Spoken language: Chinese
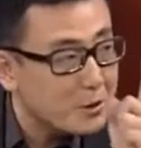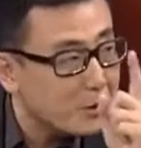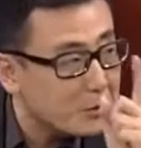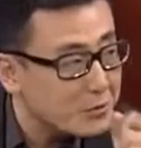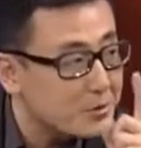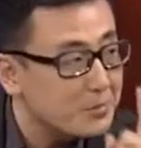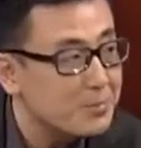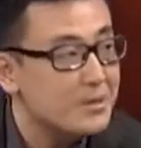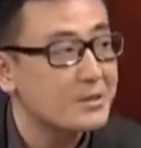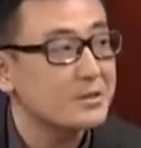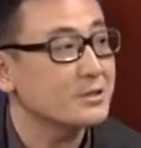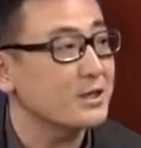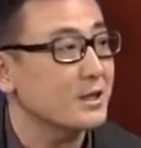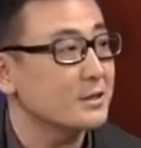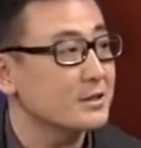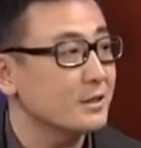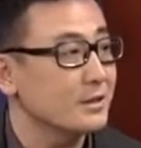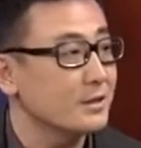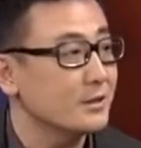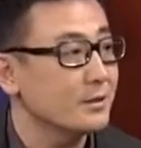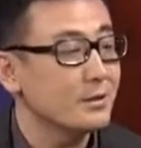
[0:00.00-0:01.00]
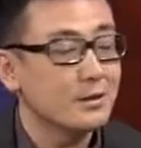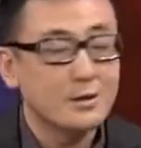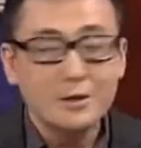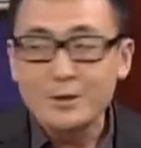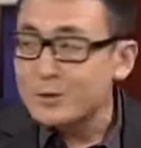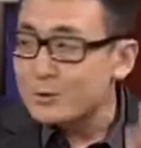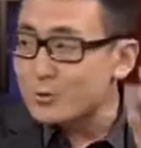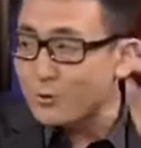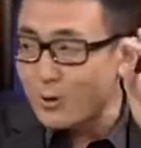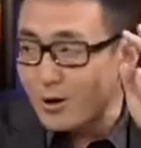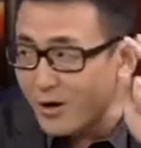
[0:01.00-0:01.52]
告你们那个扎建英，
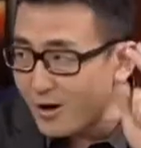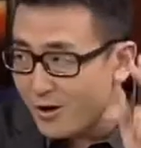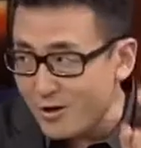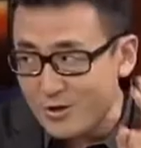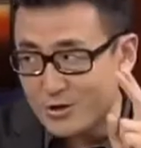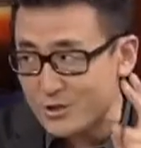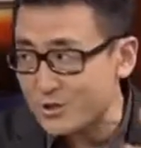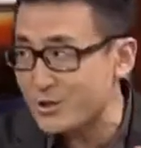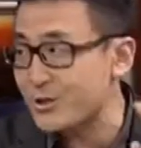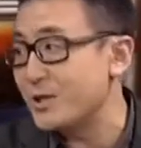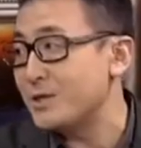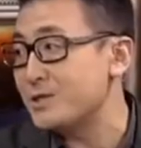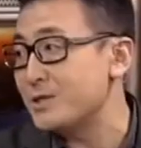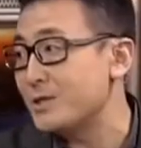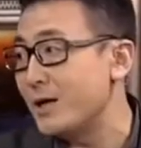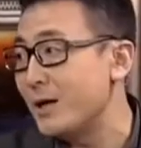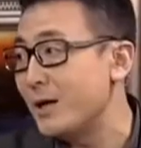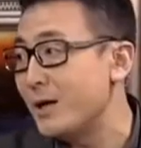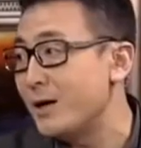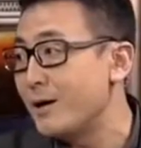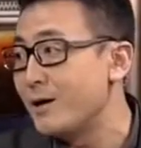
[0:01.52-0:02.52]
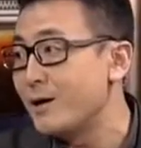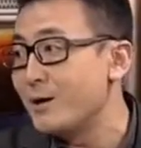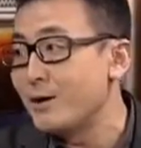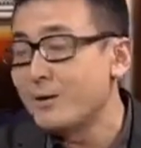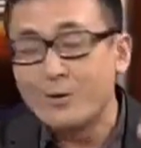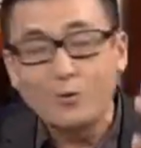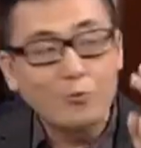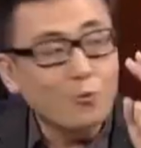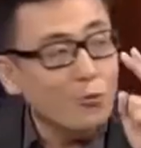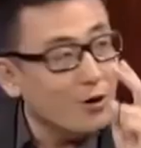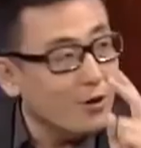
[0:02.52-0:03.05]
说二十年前
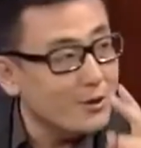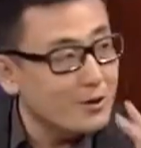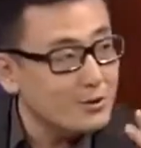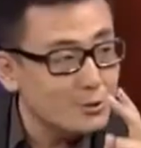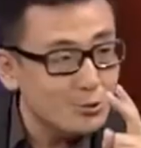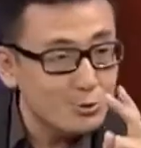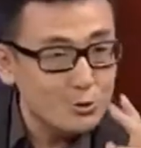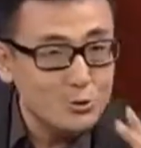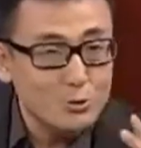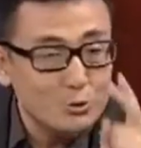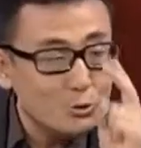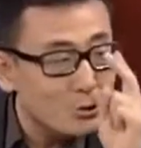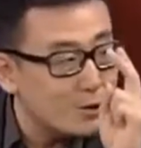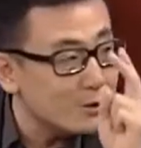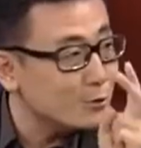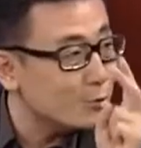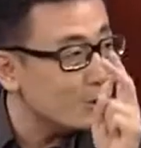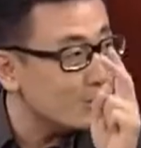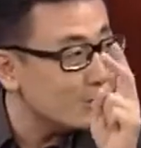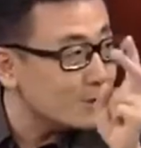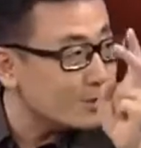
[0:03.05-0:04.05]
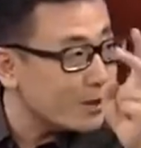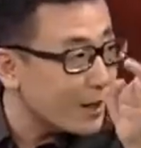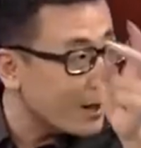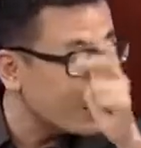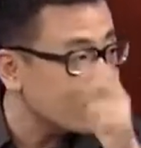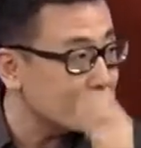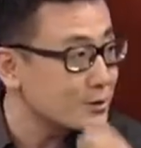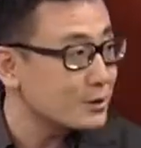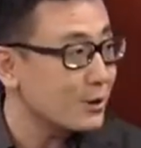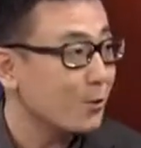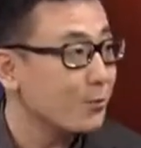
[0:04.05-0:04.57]
我就是追随着他
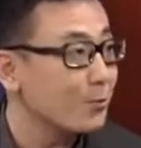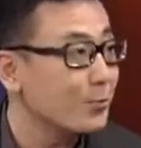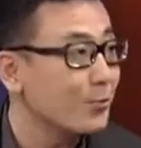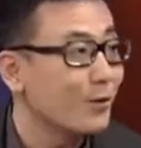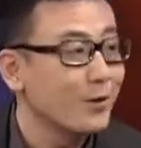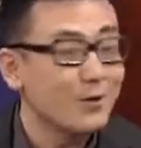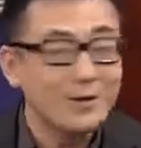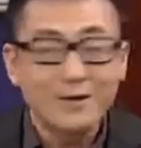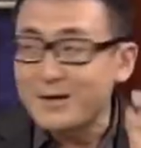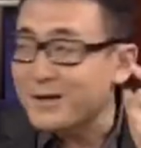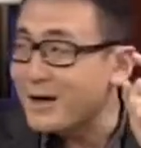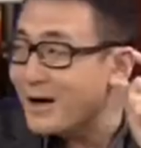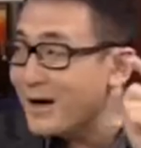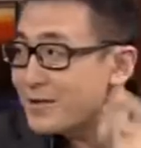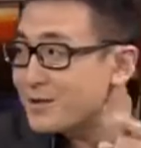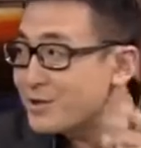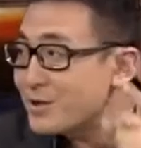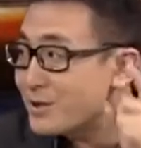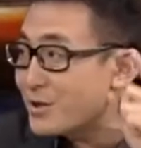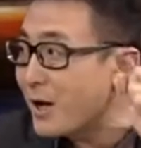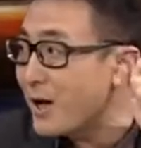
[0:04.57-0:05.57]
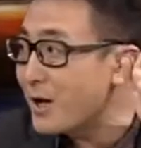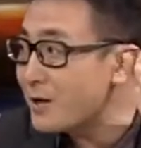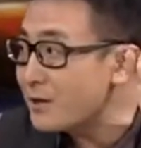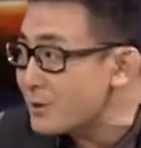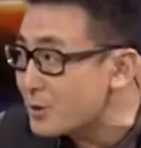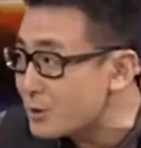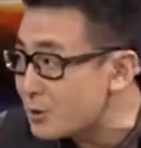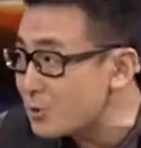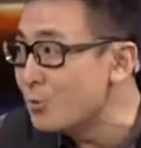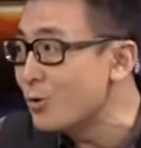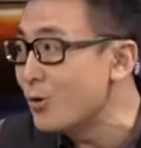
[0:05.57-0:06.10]
的脚步，看着他的
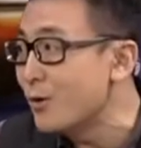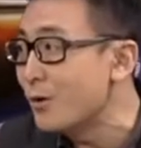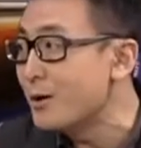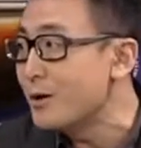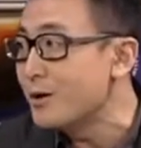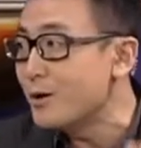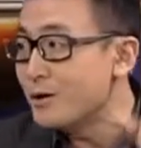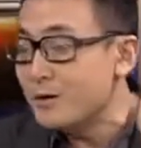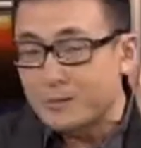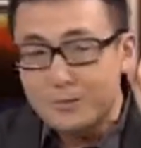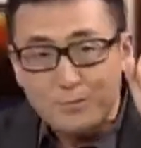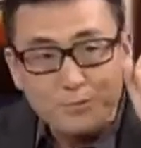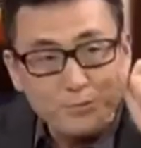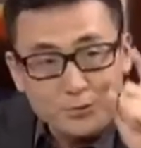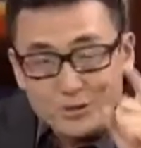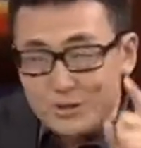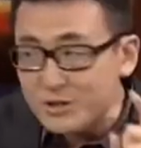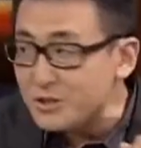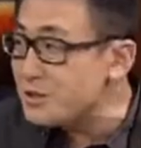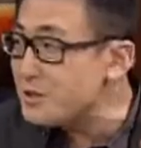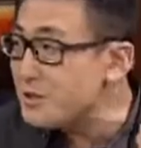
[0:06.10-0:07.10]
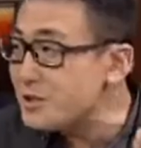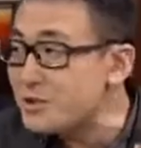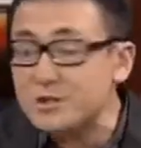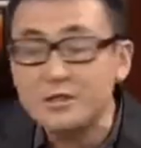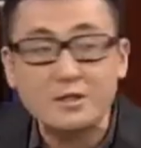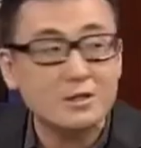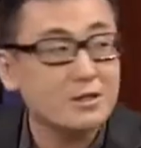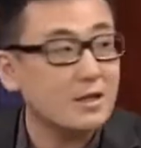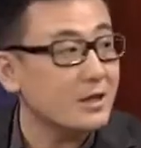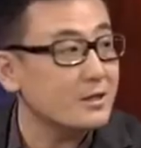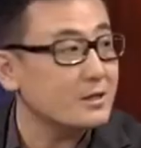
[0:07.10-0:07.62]
书，不惜一
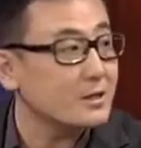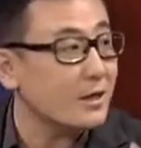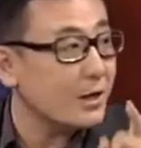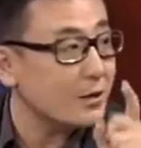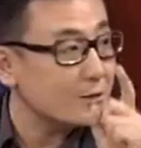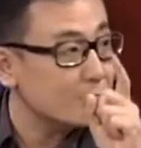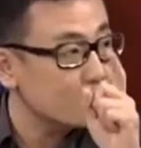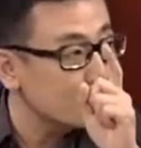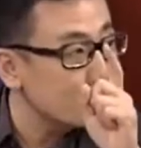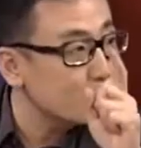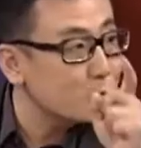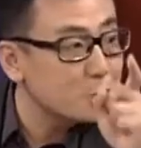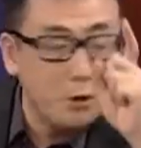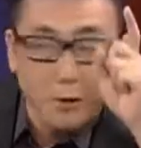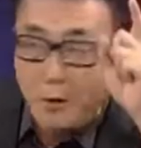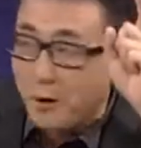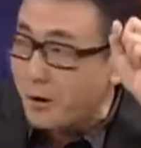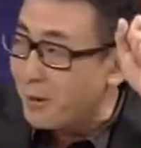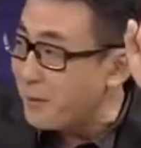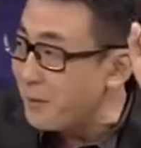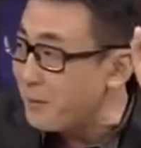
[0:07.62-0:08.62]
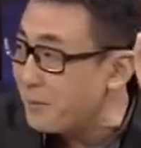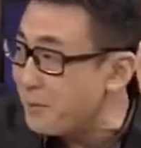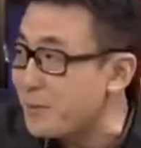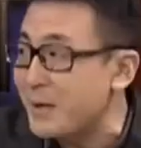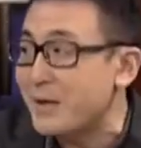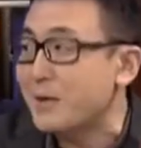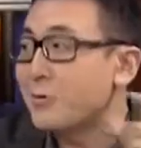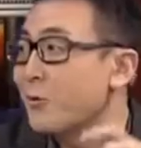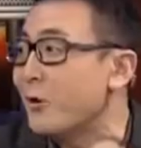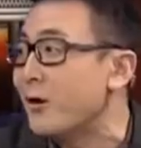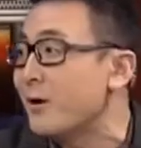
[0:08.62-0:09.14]
切代价去到了
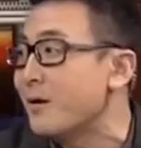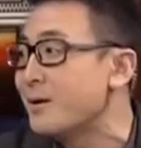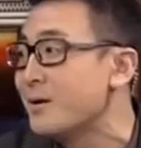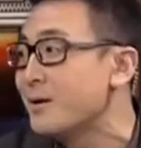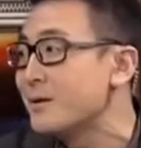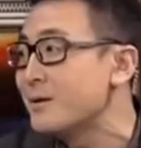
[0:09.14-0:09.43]
美国，